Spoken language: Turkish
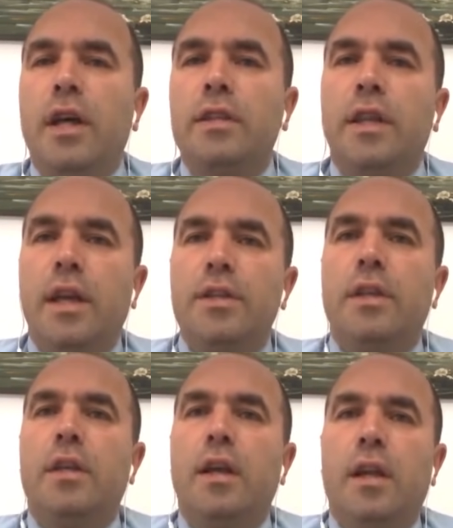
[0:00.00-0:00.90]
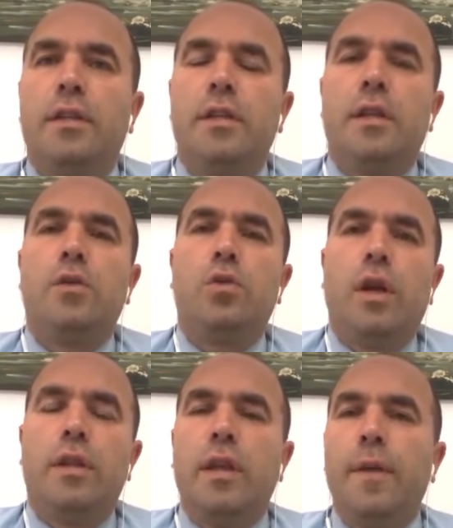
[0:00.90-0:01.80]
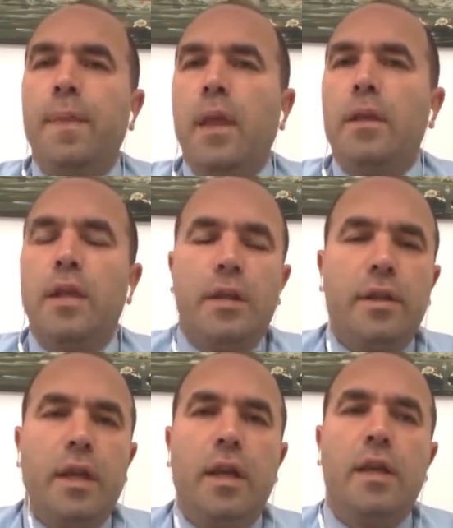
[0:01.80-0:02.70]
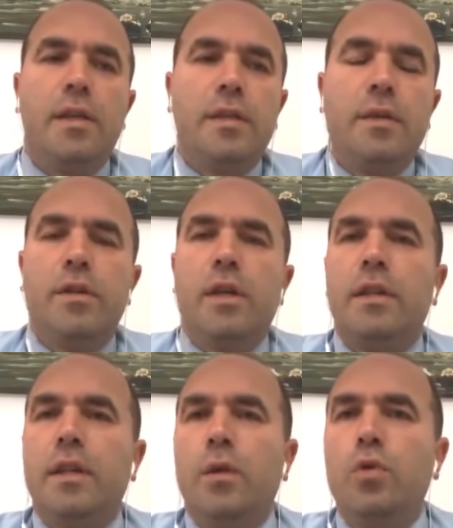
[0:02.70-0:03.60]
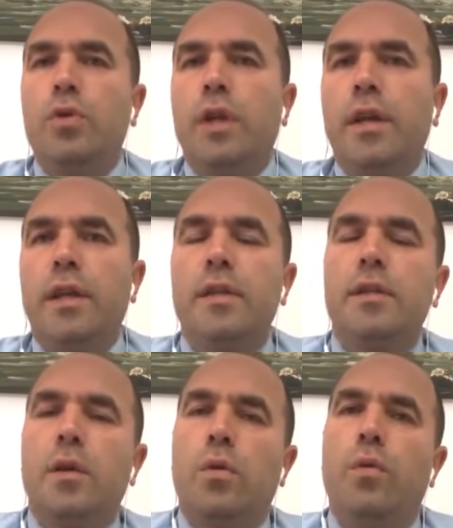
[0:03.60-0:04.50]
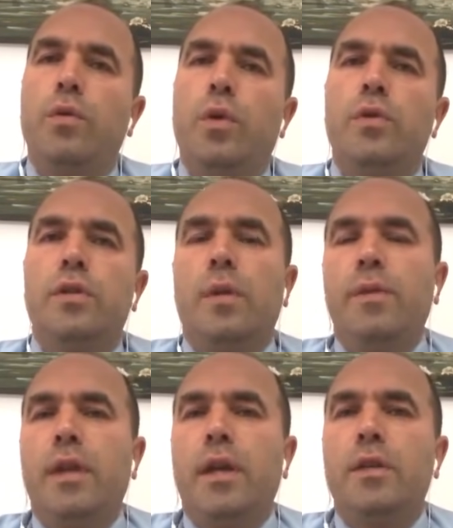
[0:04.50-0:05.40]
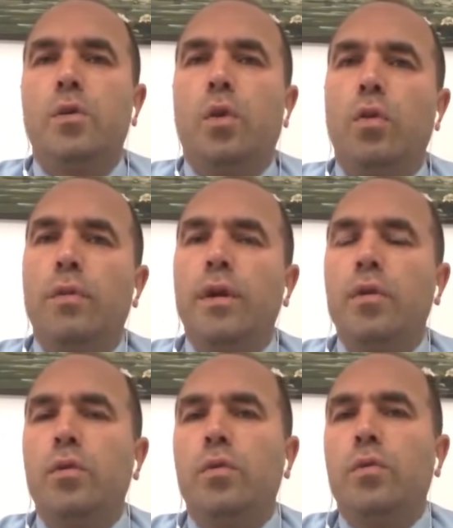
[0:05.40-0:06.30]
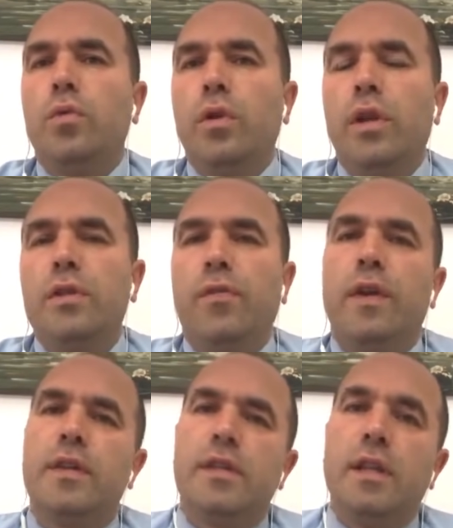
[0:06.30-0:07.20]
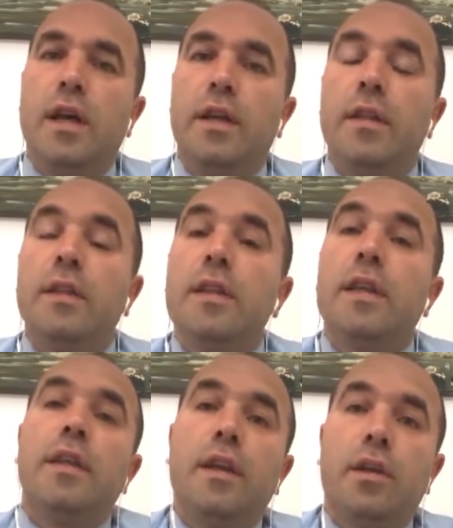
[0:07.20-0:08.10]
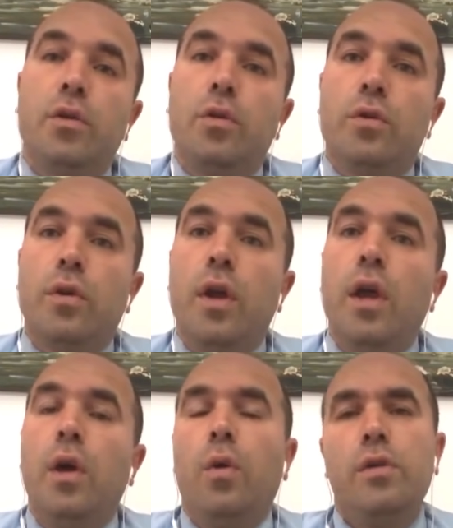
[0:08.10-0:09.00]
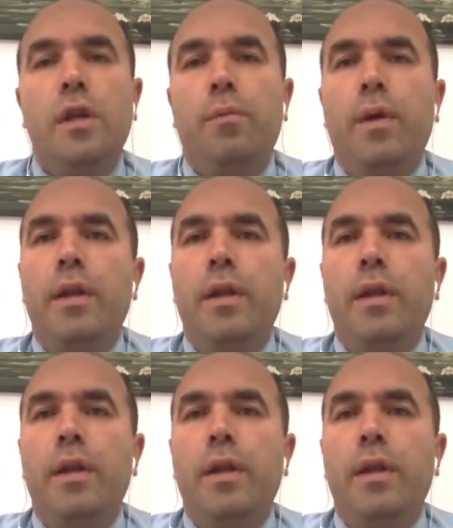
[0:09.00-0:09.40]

gerçekten Galatasaray'ın şu anda tahtaya yazdığımız anda 3 tane yazılacak 11 oyuncusundan bir tanesi olmayı dün gece fazlasıyla hak etti. Zaten hak ediyordu. O yüzden ben